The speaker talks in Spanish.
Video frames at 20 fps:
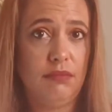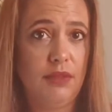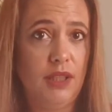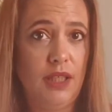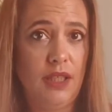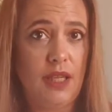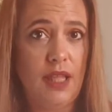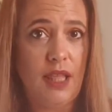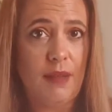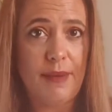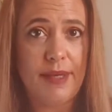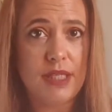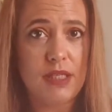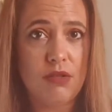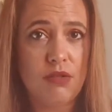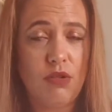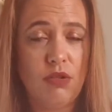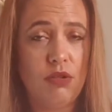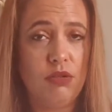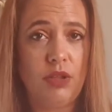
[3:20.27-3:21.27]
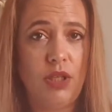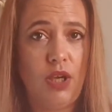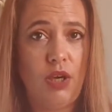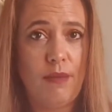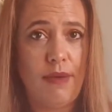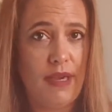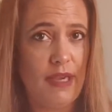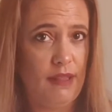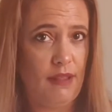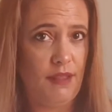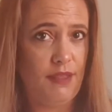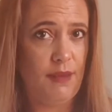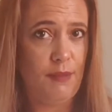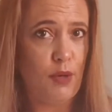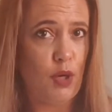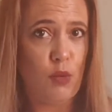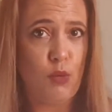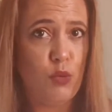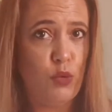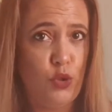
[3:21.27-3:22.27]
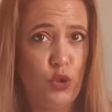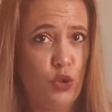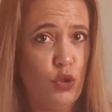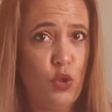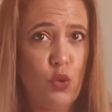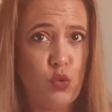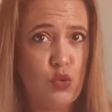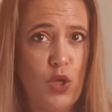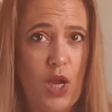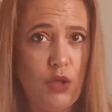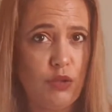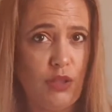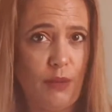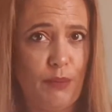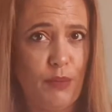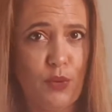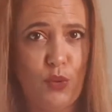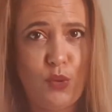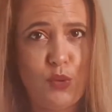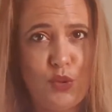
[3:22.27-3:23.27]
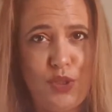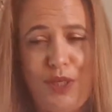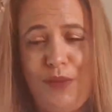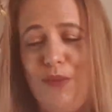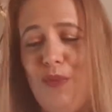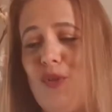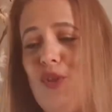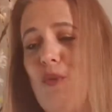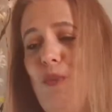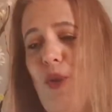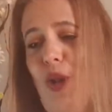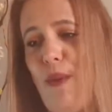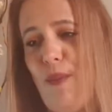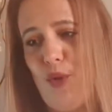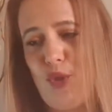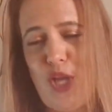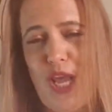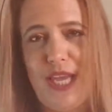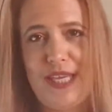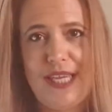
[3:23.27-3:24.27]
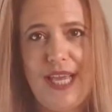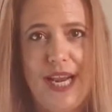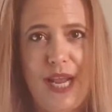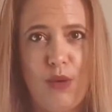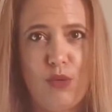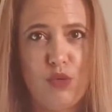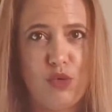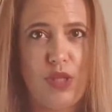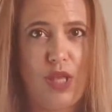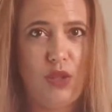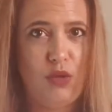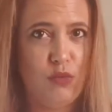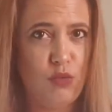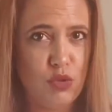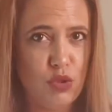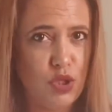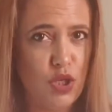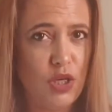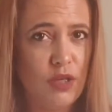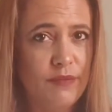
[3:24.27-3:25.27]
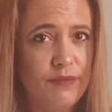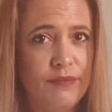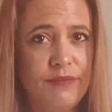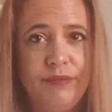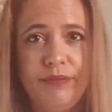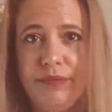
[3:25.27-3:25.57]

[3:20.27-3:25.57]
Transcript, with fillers: y nada más, no tengo más que decir, porque como yo no lo he usado tampoco sé mucho, pero vamos, a ella le ha gustado mucho